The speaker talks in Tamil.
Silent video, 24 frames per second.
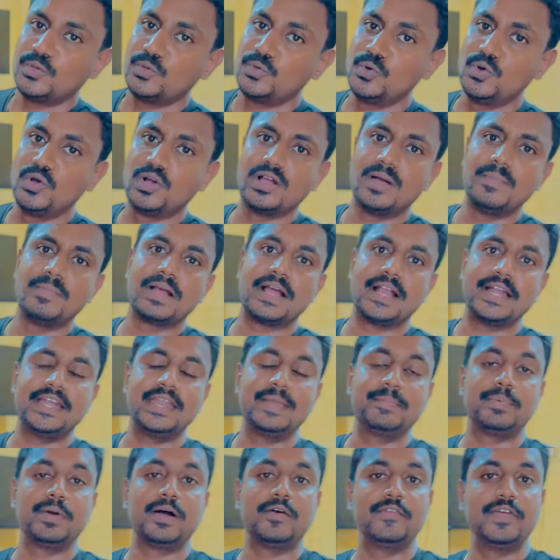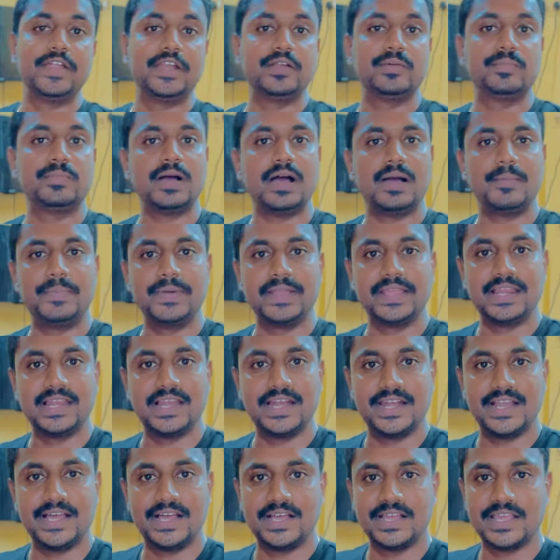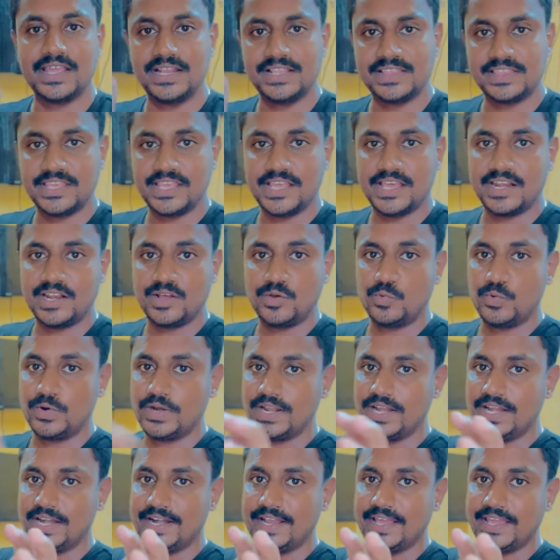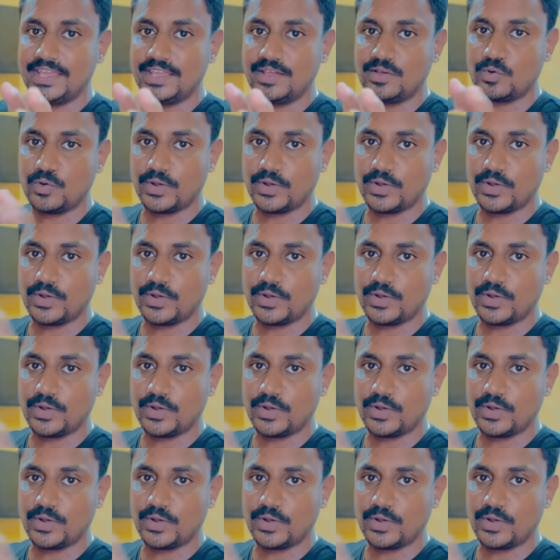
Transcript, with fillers: தூக்கம் கண்டிப்பாக வேணும் அப்படி இல்லைன்னா ஹெல்த்தியான உடல் எடை